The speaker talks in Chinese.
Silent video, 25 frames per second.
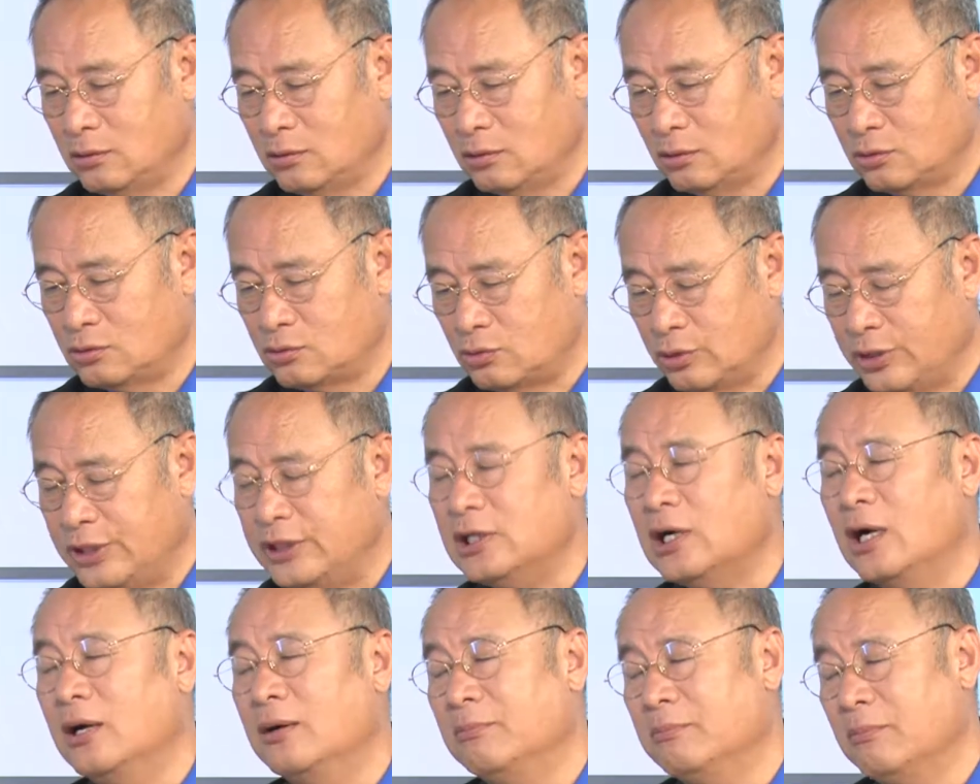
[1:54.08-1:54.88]
随
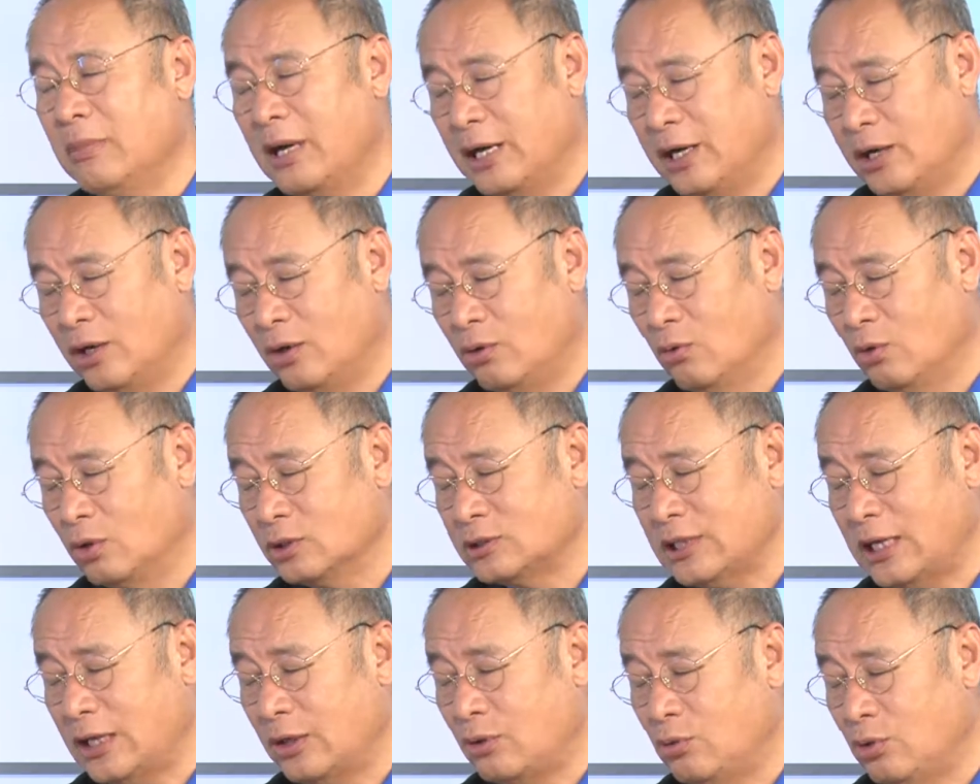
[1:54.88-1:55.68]
着美国
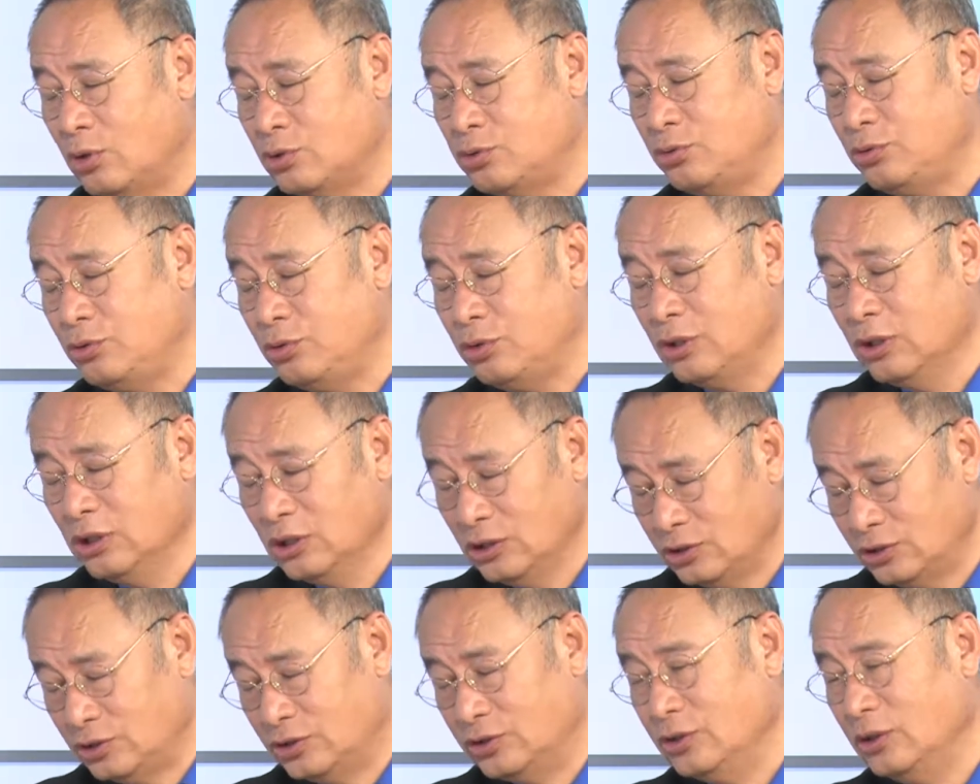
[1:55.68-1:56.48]
在过去
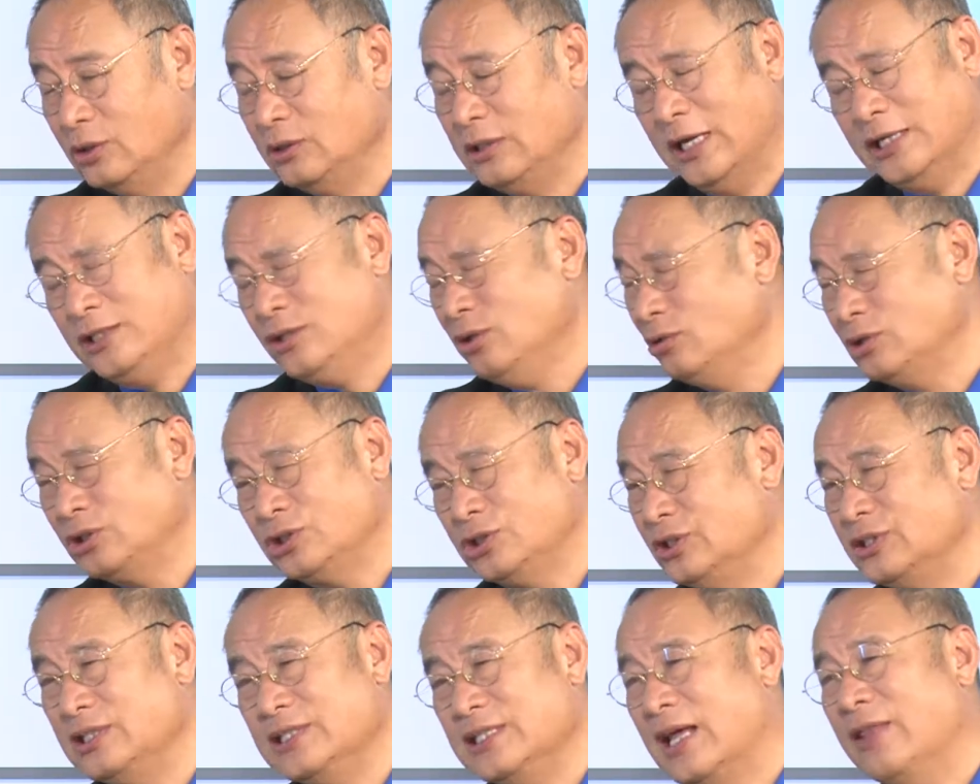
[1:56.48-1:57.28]
十也就
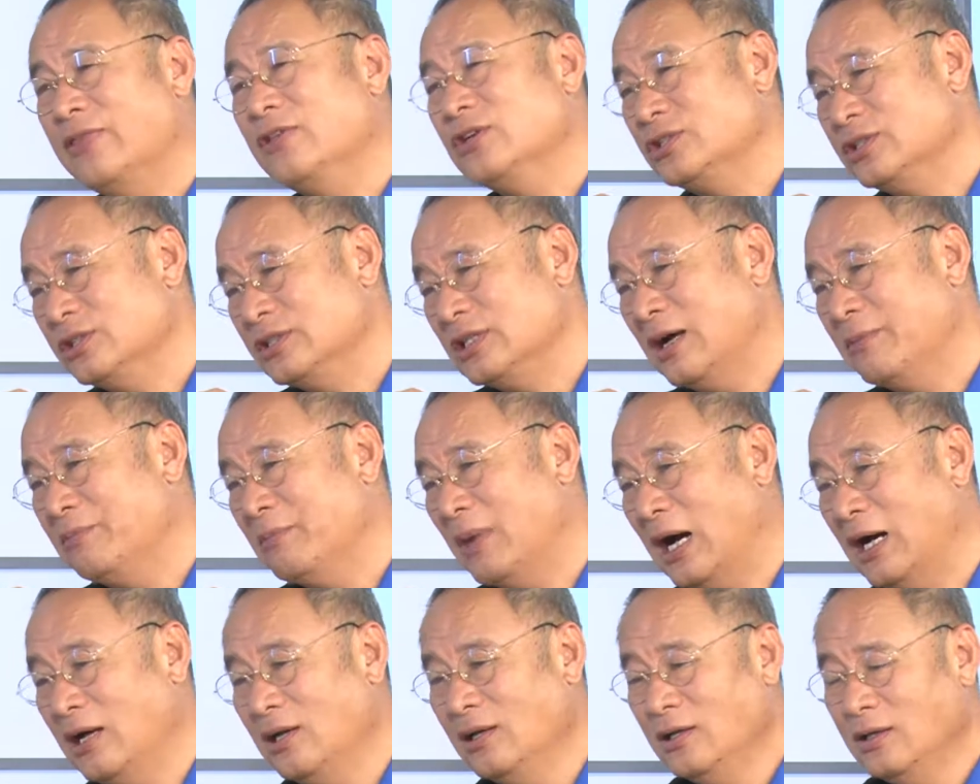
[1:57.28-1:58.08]
十几年的时间
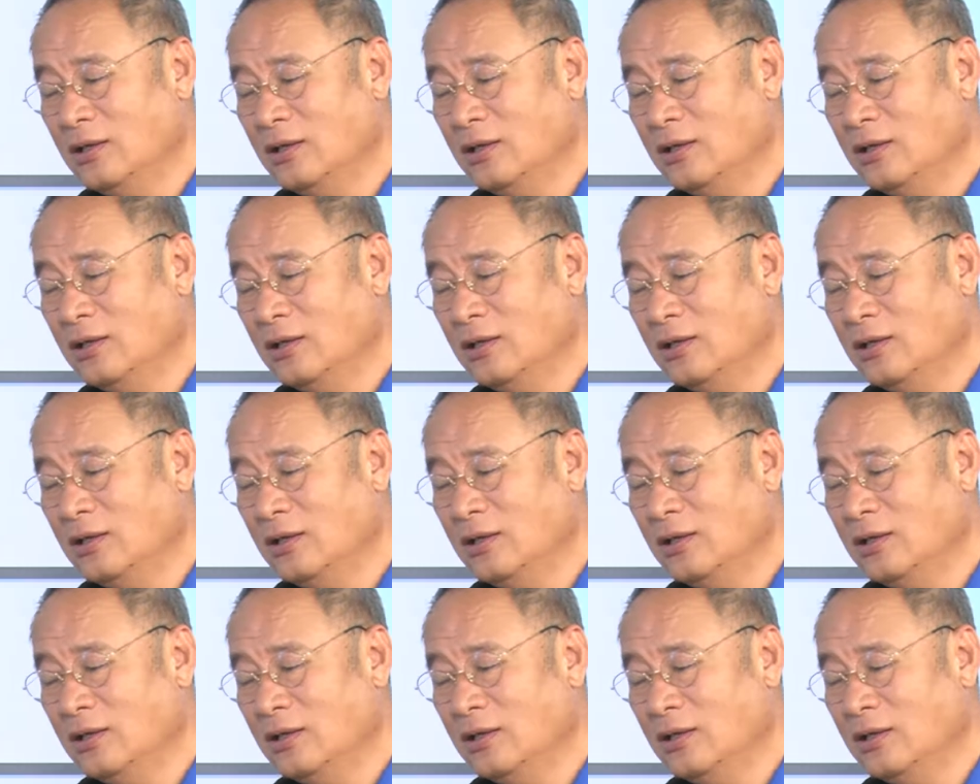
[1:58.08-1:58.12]
吧，